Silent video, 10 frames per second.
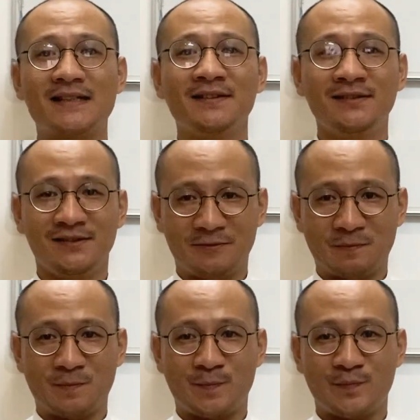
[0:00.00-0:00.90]
sư
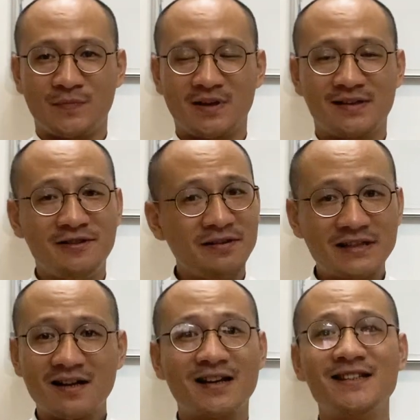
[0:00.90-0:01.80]
chưa
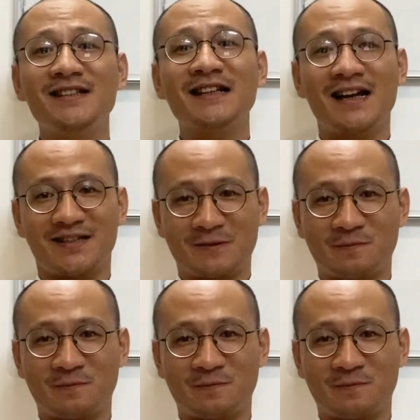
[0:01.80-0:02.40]
chắc đã chính xác.